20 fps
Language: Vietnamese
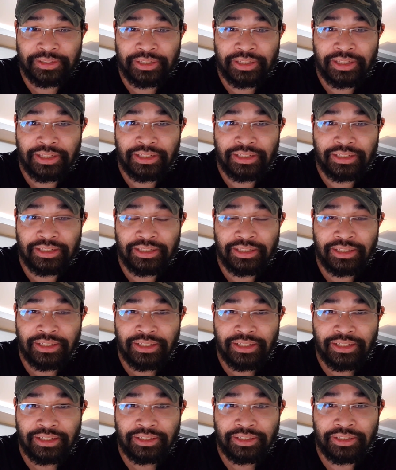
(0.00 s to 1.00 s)
cho nên
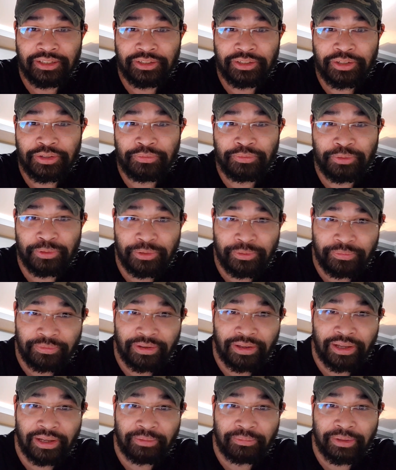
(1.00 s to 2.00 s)
đừng có vội
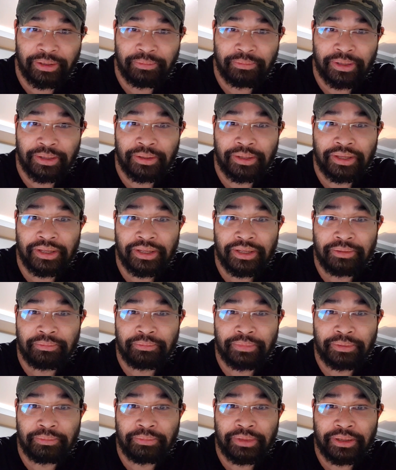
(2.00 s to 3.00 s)
vàng mà mà
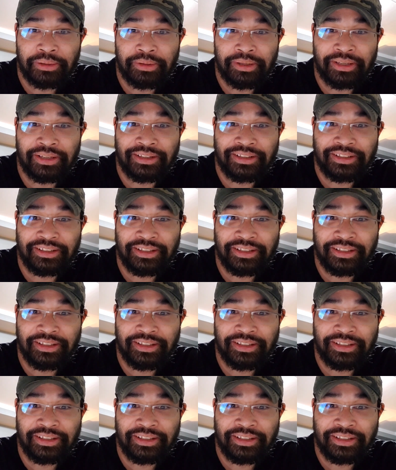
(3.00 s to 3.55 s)
mà mà